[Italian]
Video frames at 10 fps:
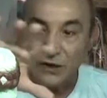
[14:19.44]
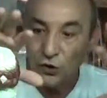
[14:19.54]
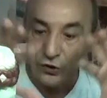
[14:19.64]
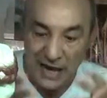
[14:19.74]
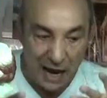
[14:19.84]

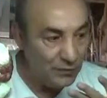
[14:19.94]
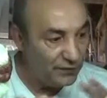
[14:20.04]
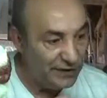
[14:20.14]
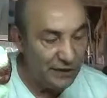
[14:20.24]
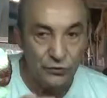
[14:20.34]
godiamo
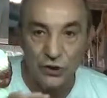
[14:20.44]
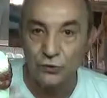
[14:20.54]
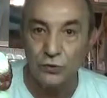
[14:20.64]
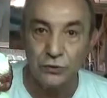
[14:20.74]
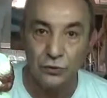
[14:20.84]
vedendo le
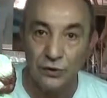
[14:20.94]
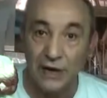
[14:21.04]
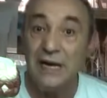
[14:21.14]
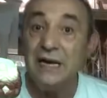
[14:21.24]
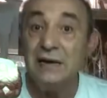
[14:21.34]

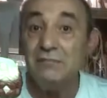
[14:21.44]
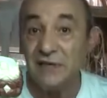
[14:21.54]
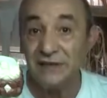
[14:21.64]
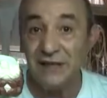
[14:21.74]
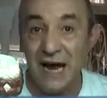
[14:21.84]
sculture.
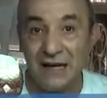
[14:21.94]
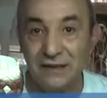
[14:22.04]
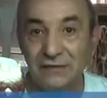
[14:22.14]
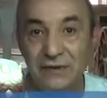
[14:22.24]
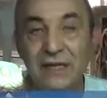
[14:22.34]

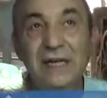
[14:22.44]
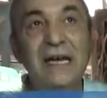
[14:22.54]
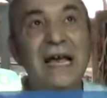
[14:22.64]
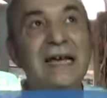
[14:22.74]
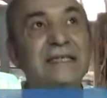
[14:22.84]
Immaginatevi
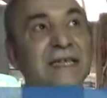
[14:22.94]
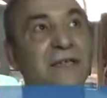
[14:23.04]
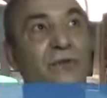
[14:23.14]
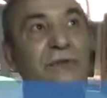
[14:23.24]
essendo